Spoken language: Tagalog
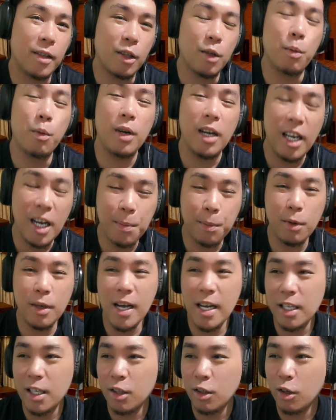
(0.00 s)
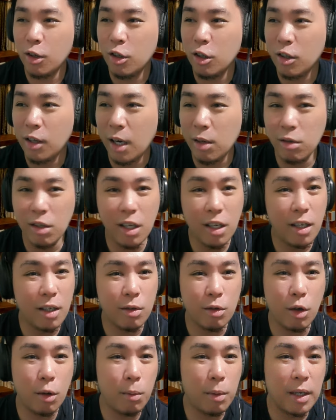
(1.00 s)
Simulan na po natin to no kasi
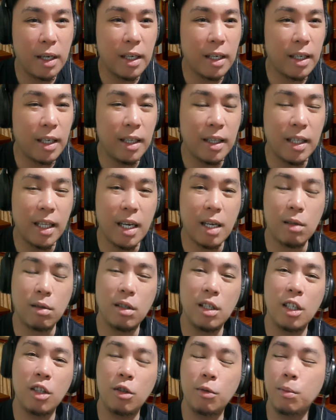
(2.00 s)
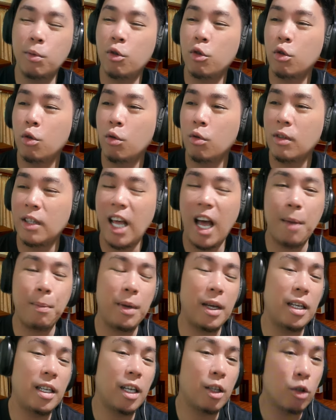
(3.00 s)
sobrang interesting po tong
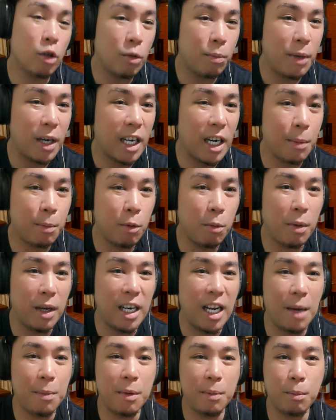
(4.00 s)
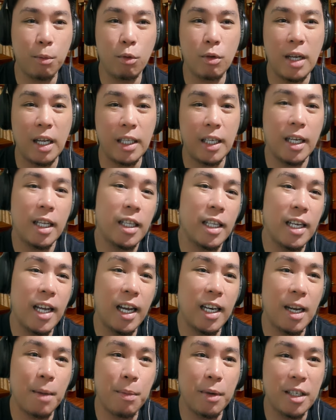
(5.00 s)
topic na to para po malaman po natin ang
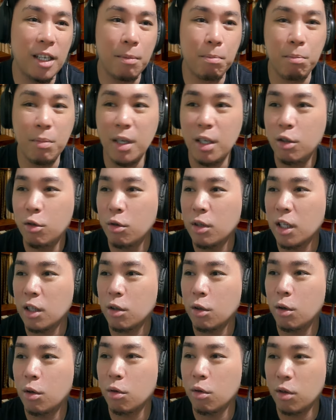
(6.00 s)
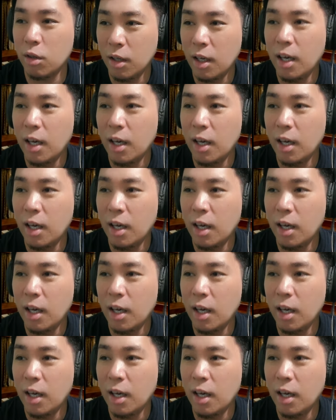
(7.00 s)
nilalaman ng video na to.